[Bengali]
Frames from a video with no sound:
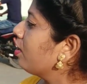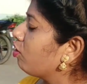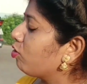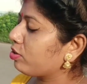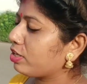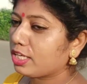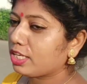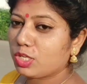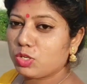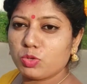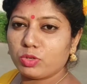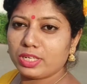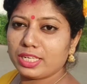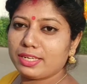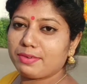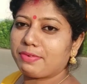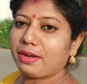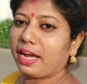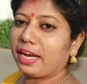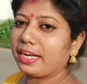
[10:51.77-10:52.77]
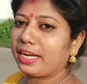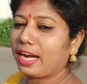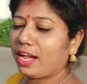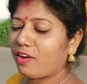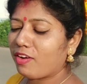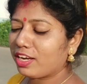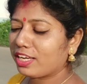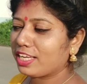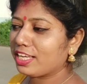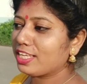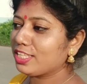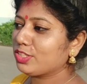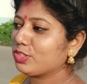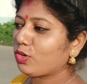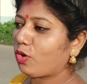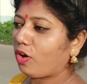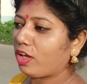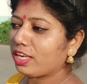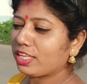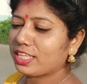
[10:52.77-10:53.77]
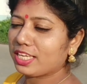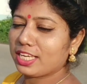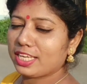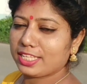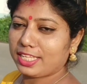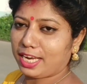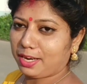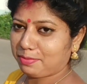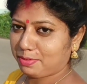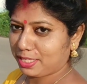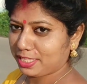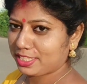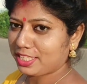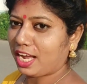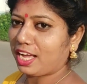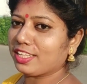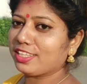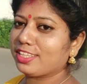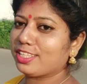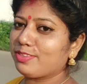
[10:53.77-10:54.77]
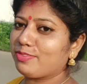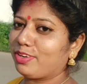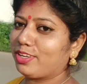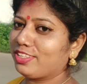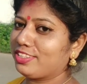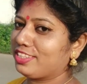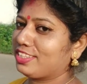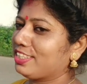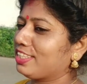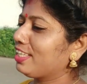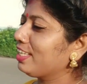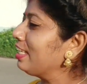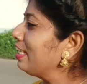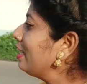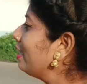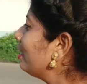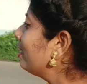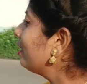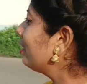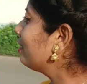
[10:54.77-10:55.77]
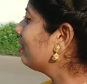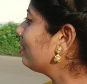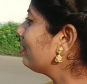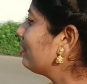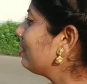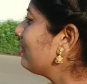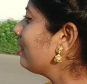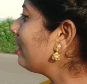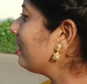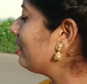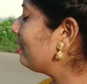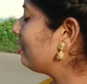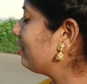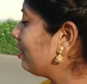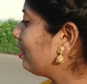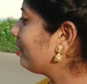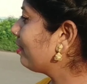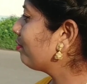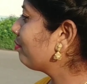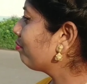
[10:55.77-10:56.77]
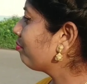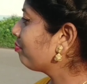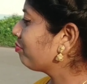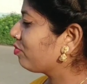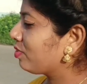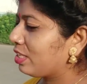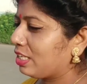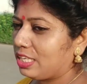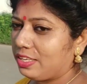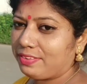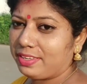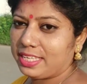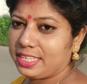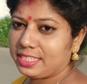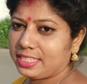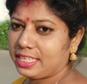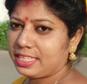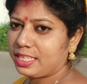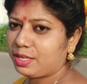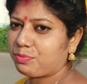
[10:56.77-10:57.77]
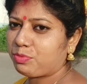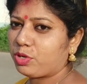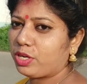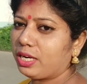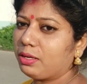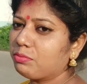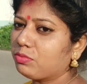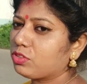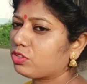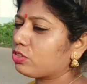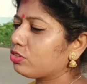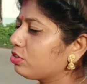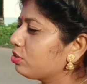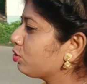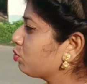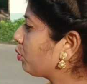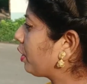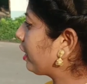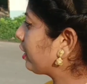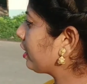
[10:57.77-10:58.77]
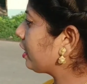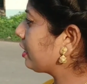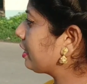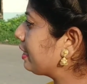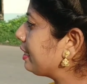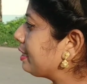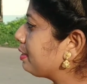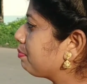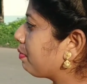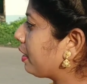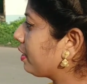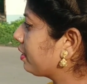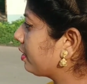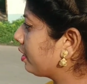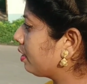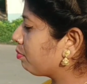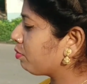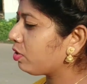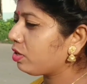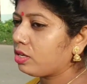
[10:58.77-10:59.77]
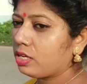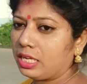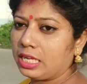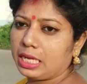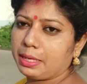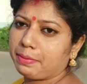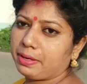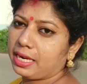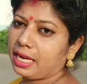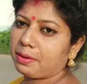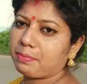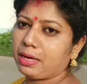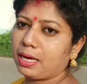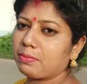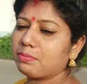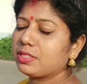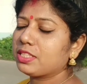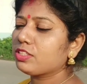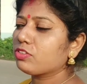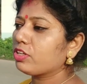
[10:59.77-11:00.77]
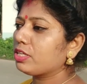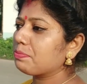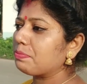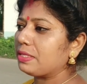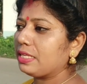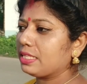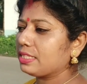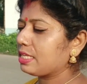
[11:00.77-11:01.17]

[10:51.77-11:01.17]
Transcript: ওটা খুলে ফ্যানের হাওয়া খেয়ে জল খেয়ে তারপরে শান্তি মনে হচ্ছে দিয়ে এই যে এবার এই শাড়িটা পরলাম তো দু একটা রিলস বানিয়ে নেব এবার আর ভাবছি ওই বিলে